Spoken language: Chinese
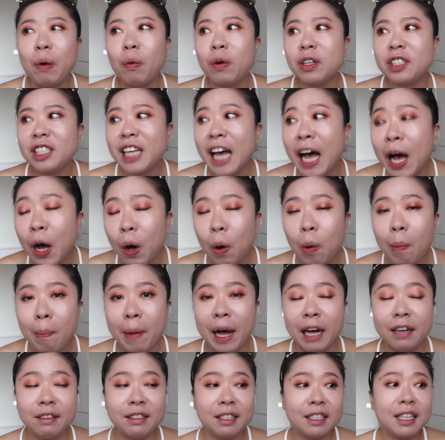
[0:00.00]
我超
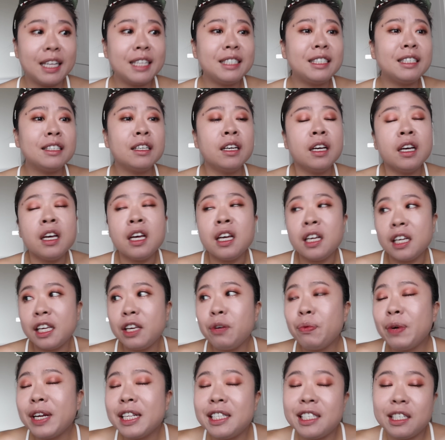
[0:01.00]
忙的，但是
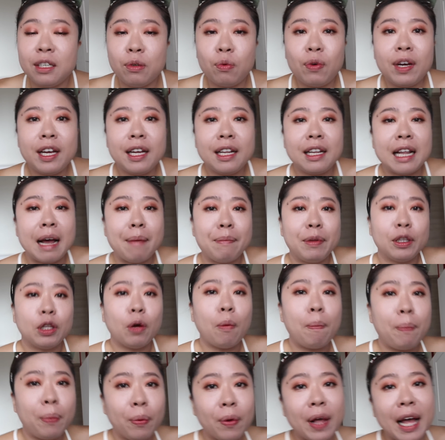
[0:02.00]
因为警卫他们都
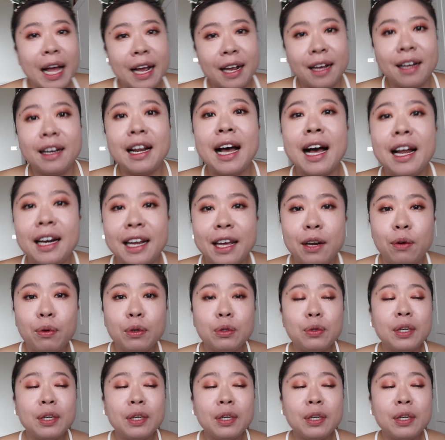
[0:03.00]
不敢跟他联络，